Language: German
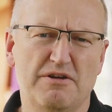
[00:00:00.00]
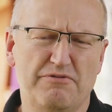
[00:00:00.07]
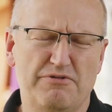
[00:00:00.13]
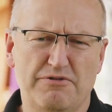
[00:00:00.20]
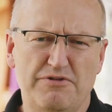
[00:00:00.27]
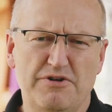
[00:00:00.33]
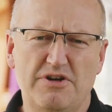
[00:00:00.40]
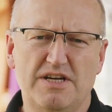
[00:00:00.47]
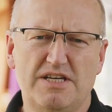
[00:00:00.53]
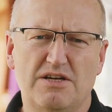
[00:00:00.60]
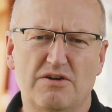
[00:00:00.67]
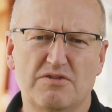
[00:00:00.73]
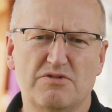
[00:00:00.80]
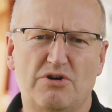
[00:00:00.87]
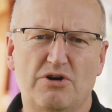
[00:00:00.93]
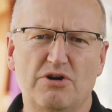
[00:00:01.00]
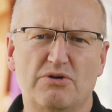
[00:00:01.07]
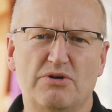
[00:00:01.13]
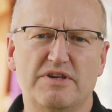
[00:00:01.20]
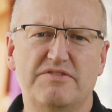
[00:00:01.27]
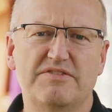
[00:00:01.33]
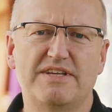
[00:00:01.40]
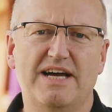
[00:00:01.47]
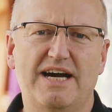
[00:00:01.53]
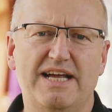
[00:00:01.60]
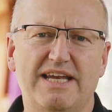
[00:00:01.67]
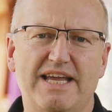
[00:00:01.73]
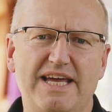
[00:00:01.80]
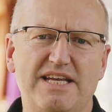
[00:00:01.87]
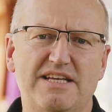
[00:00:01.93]
Für 400.000 Euro ist hier
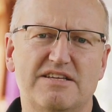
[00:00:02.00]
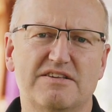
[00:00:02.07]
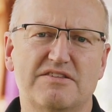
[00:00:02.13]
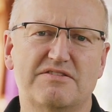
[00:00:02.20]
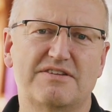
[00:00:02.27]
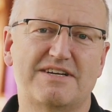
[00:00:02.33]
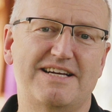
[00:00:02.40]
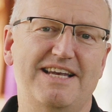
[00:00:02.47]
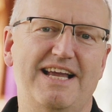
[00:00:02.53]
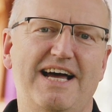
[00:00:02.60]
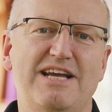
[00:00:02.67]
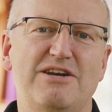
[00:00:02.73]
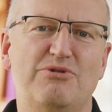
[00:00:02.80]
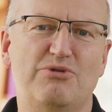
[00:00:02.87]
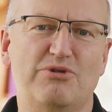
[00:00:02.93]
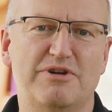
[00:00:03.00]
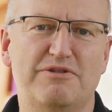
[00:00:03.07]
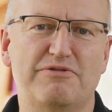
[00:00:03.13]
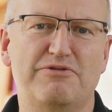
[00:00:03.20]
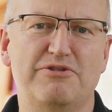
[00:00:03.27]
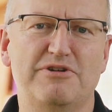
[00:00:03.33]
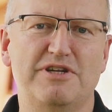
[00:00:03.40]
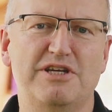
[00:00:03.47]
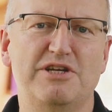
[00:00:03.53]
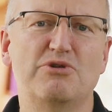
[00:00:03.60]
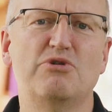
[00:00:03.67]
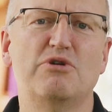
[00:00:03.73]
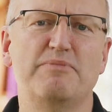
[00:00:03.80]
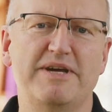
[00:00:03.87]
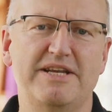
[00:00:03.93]
ein echtes Kleinod für die
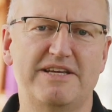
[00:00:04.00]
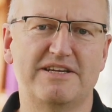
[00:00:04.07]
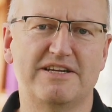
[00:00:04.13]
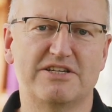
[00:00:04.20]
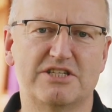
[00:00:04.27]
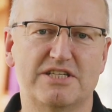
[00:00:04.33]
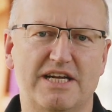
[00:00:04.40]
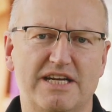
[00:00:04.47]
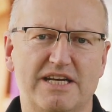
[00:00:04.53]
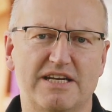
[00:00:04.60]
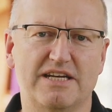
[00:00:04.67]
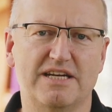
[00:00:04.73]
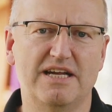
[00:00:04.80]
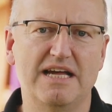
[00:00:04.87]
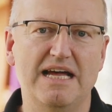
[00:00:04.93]
Jungen und Mädchen entstanden.